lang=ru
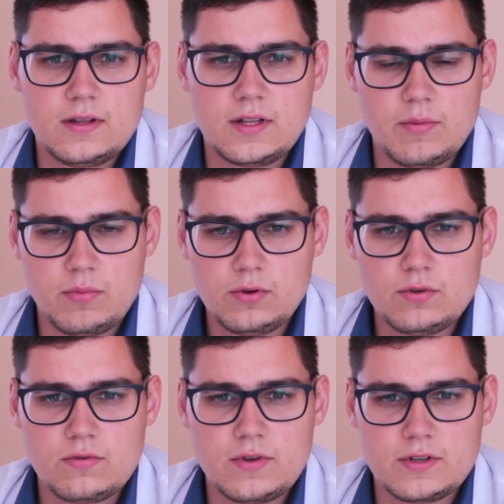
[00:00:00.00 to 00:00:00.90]
Для
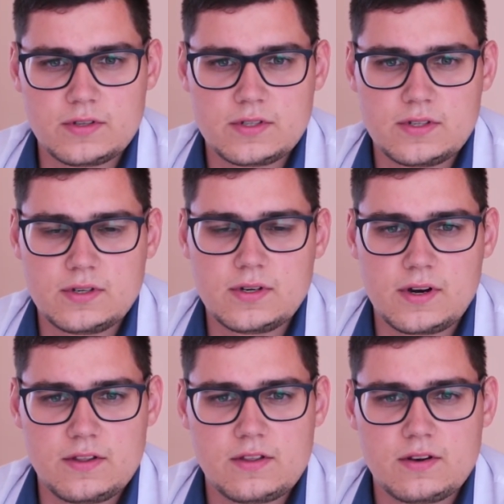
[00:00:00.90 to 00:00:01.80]
полной уверенности
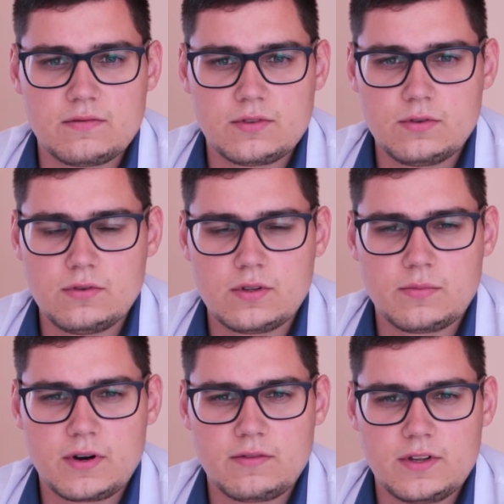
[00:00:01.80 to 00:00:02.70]
родителям выдадут
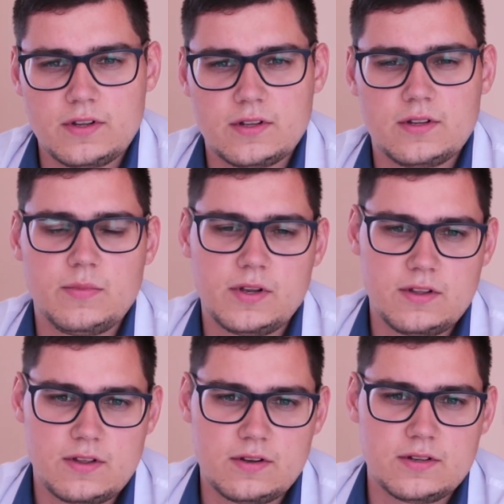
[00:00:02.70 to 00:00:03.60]
направление на
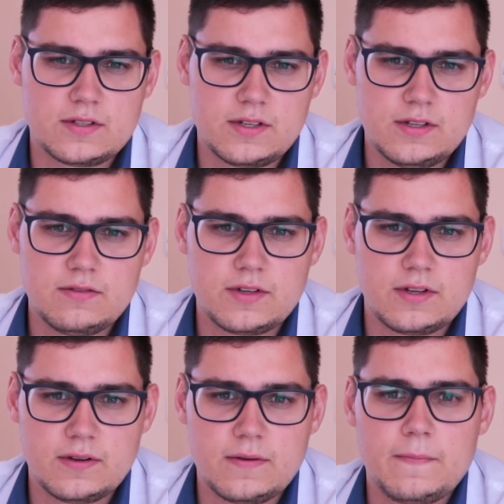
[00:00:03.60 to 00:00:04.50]
дополнительные
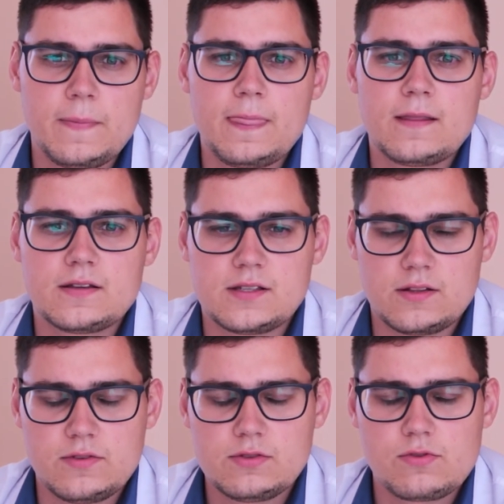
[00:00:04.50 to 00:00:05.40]
исследования к
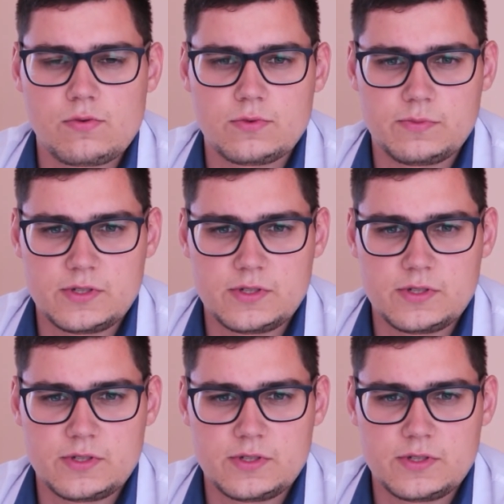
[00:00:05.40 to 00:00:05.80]
соответствующему